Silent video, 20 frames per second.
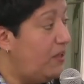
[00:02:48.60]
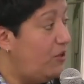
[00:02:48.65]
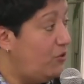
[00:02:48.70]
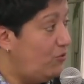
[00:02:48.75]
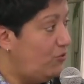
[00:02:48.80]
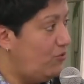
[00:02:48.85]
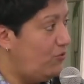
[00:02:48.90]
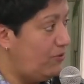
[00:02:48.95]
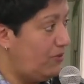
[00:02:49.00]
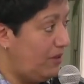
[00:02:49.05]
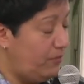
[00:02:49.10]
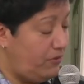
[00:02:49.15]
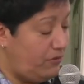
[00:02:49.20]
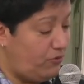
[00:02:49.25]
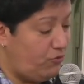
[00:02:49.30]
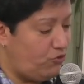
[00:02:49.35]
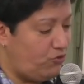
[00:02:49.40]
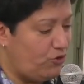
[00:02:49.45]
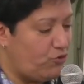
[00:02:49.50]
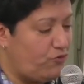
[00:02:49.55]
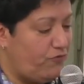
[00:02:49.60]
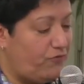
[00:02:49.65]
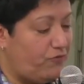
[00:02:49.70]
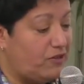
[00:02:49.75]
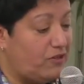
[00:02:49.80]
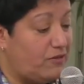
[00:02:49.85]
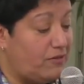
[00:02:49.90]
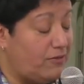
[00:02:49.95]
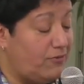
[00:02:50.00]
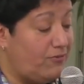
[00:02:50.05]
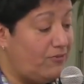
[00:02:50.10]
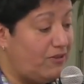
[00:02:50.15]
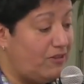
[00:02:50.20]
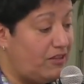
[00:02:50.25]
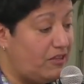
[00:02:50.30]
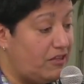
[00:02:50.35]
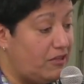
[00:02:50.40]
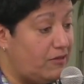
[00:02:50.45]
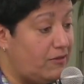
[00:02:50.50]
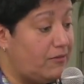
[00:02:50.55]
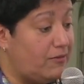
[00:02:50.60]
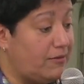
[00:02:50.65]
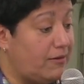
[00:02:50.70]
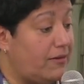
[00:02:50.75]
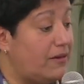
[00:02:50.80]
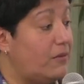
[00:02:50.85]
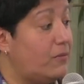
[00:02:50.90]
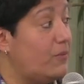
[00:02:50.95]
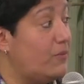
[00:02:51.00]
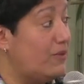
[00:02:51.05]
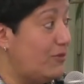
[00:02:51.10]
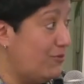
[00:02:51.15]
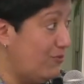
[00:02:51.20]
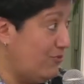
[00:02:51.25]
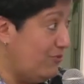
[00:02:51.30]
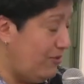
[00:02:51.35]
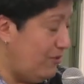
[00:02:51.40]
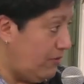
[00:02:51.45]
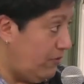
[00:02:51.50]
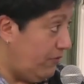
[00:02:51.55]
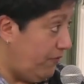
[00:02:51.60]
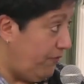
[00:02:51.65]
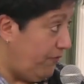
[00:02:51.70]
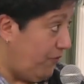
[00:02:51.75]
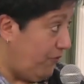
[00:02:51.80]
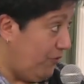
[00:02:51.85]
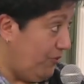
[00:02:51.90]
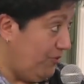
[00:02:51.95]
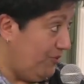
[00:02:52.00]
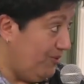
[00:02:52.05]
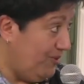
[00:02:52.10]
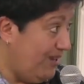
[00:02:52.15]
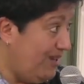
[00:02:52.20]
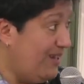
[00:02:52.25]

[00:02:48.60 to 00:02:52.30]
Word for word: Deuxième sujet que je voudrais souligner, c'est la maison des enfants.